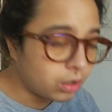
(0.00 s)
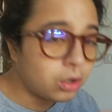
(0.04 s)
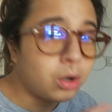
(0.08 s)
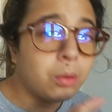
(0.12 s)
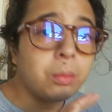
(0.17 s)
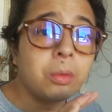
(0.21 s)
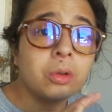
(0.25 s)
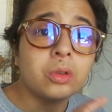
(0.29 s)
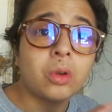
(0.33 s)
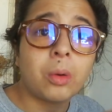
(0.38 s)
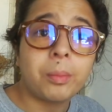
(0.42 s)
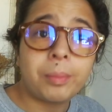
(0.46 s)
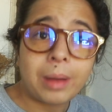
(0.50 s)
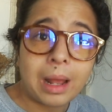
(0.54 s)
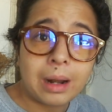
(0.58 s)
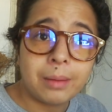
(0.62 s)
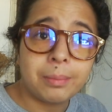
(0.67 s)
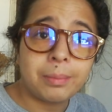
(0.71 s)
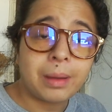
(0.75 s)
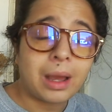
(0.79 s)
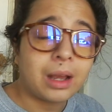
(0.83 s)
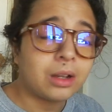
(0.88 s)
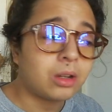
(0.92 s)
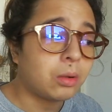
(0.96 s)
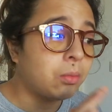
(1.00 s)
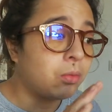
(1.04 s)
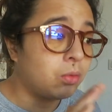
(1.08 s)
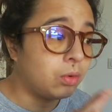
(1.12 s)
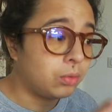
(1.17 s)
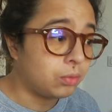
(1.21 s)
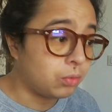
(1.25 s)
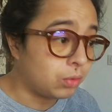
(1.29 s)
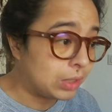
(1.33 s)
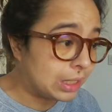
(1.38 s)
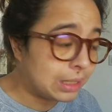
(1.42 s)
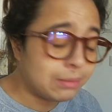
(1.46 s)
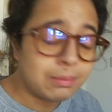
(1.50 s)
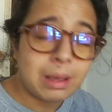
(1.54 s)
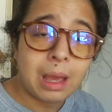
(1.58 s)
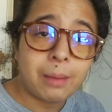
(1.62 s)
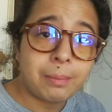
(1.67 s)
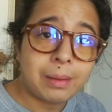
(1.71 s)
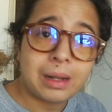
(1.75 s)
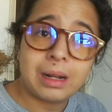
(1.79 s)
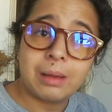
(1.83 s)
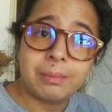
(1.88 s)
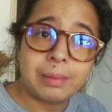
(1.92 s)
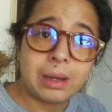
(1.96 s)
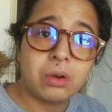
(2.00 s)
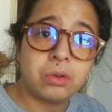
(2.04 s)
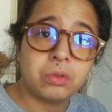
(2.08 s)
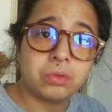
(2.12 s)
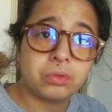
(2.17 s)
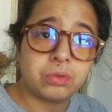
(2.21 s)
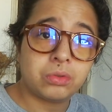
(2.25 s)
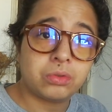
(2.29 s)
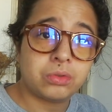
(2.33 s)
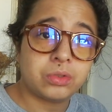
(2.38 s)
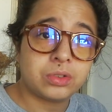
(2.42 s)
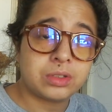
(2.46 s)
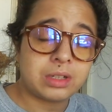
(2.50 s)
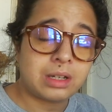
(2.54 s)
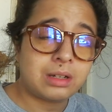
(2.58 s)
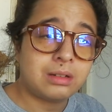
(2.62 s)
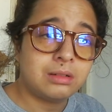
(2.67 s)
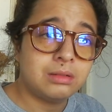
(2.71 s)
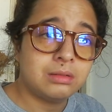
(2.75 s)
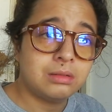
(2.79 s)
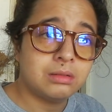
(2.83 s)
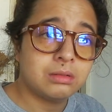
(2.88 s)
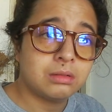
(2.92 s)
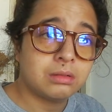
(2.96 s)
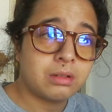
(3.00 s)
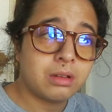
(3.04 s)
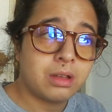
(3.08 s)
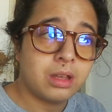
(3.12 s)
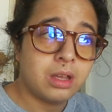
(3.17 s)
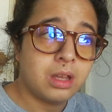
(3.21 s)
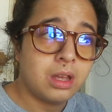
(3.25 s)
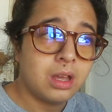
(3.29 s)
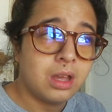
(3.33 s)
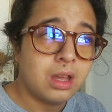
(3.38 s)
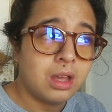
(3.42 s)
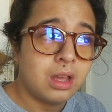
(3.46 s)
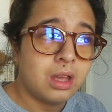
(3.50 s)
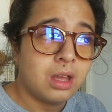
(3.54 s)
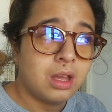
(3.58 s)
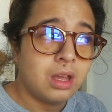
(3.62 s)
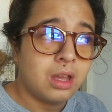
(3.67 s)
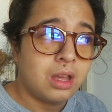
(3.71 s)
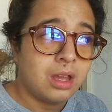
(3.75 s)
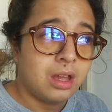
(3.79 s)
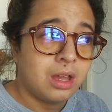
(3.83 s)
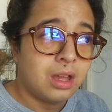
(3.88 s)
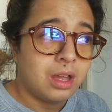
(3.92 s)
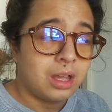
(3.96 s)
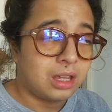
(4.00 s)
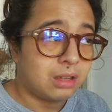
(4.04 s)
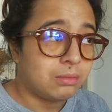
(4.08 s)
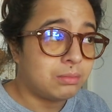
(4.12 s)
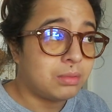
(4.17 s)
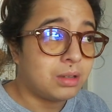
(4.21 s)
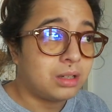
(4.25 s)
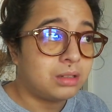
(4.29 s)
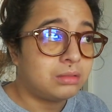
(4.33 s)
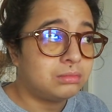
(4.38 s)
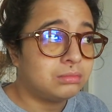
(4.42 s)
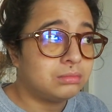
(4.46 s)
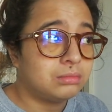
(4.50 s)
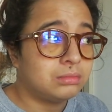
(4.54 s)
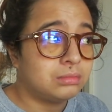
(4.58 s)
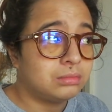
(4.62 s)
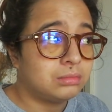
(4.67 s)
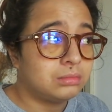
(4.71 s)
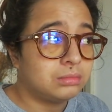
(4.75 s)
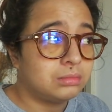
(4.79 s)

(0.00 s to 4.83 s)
Comme on n'en parle pas, comme on ne libère pas la parole autour de ça, eh ben,